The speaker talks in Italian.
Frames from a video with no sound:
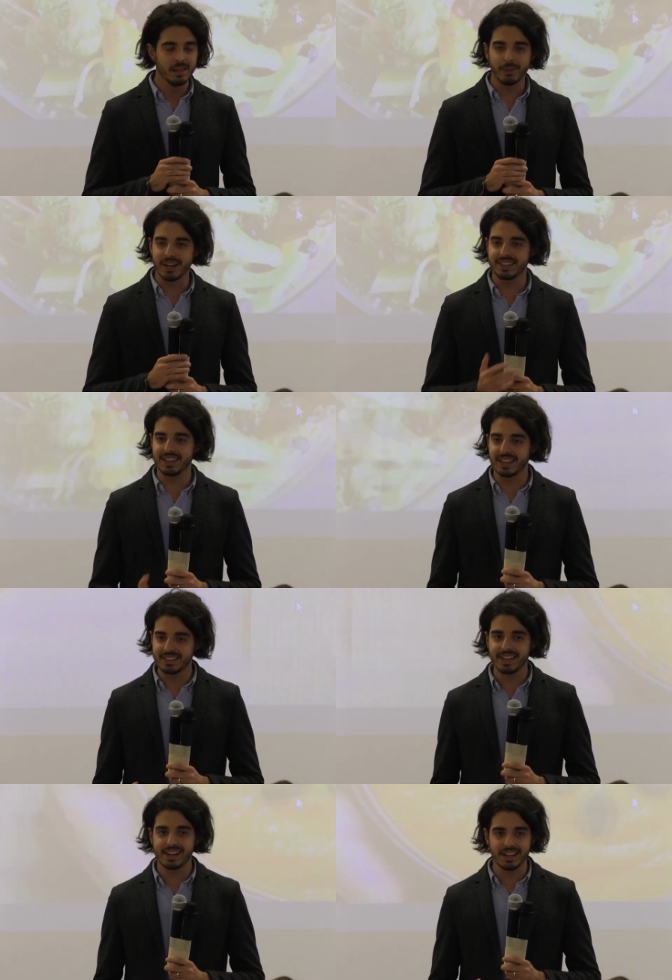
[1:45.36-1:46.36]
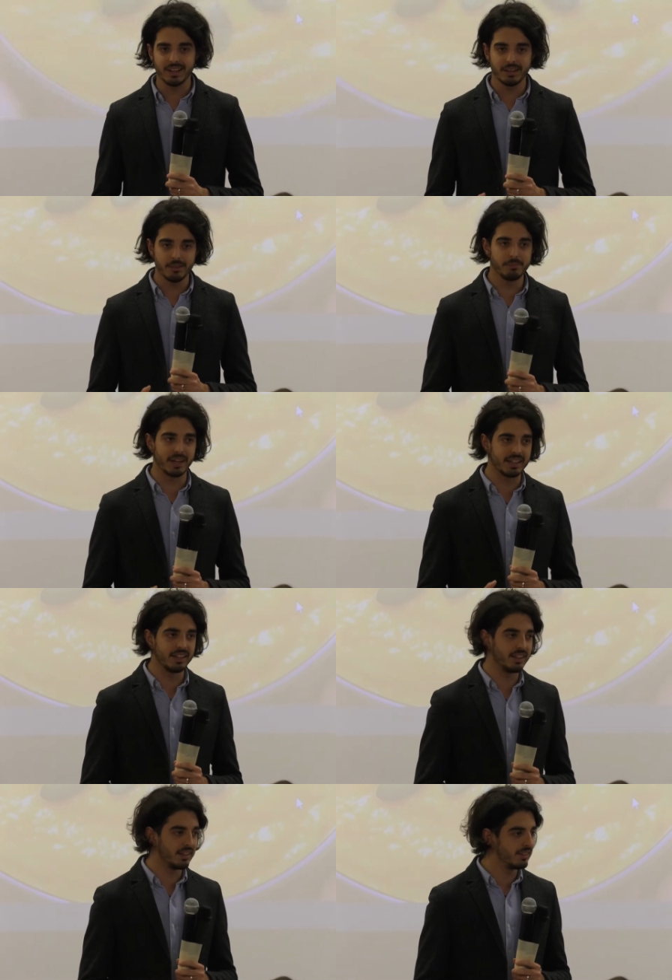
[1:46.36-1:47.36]
parte dalla terra, ma
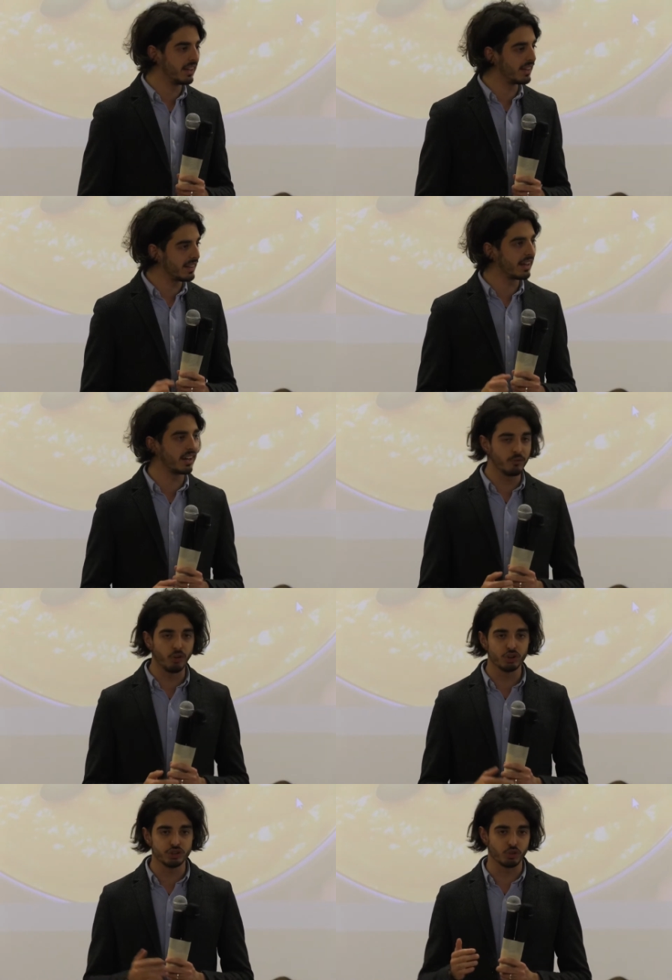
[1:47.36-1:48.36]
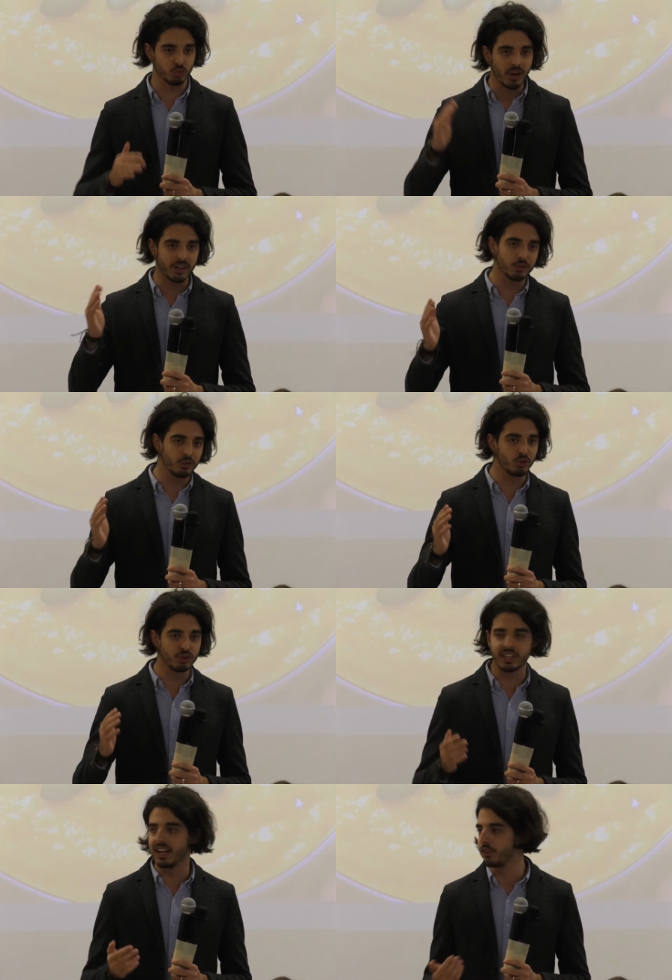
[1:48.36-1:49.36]
che dalla terra avvolge lo sguardo
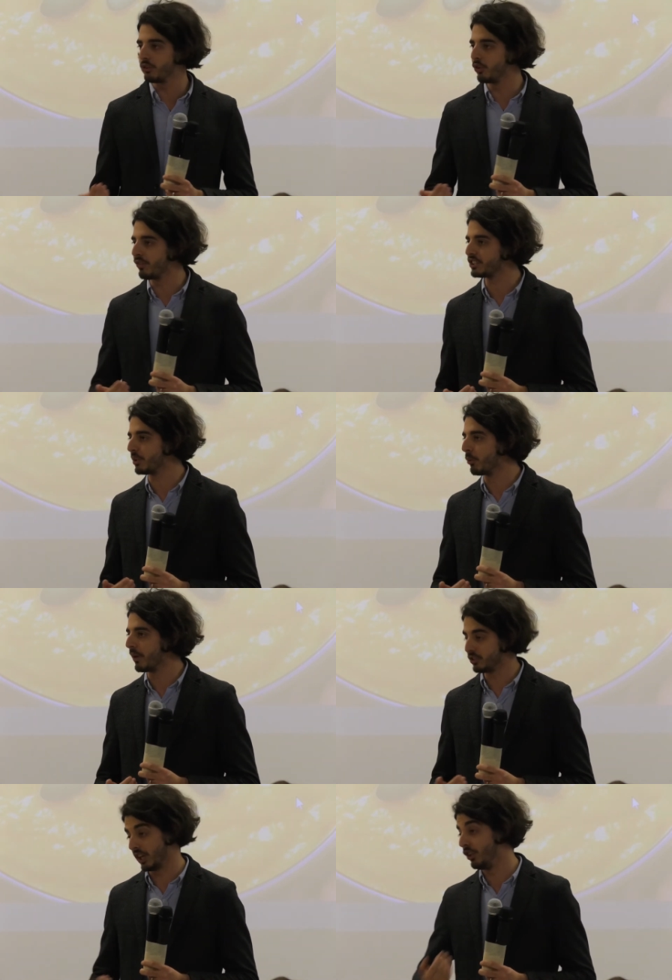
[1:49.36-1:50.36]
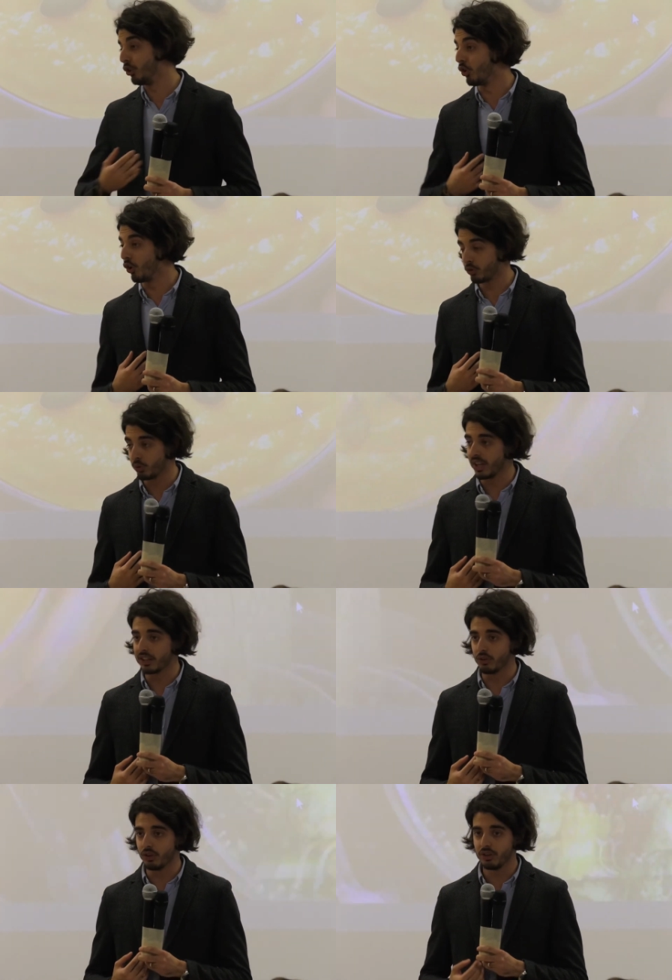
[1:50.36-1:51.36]
lontano. Facciamo, cioè io ho
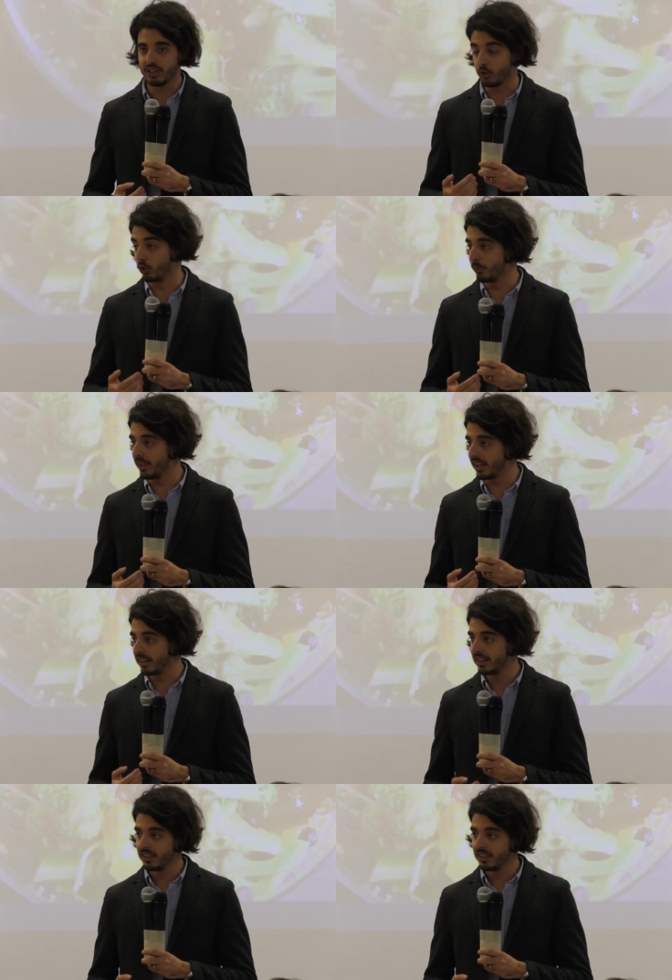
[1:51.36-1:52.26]
studiato economia,